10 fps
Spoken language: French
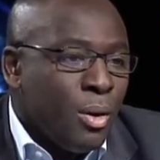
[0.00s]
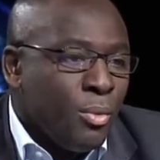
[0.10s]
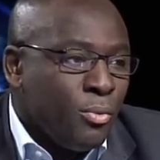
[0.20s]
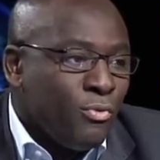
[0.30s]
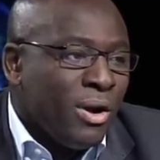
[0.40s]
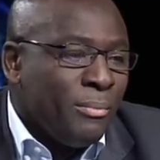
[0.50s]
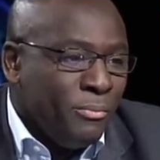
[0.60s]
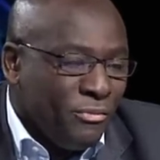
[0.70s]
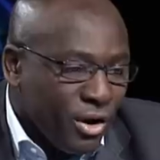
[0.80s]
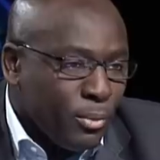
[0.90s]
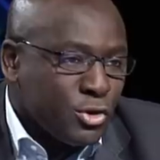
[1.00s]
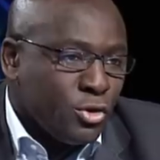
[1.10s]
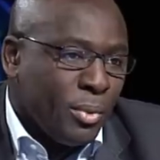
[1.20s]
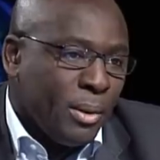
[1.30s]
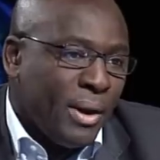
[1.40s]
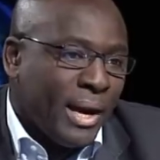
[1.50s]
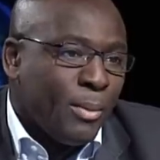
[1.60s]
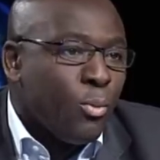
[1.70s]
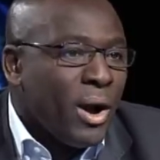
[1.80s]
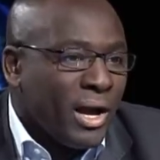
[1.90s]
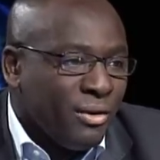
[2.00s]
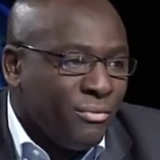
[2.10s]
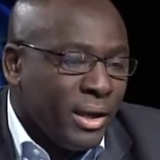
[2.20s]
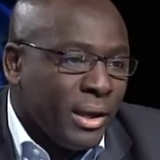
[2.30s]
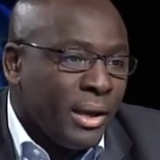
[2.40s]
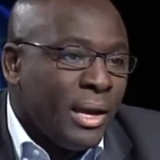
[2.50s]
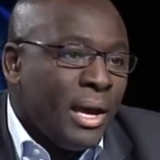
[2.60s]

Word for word: pour pouvoir vraiment se préparer pour arriver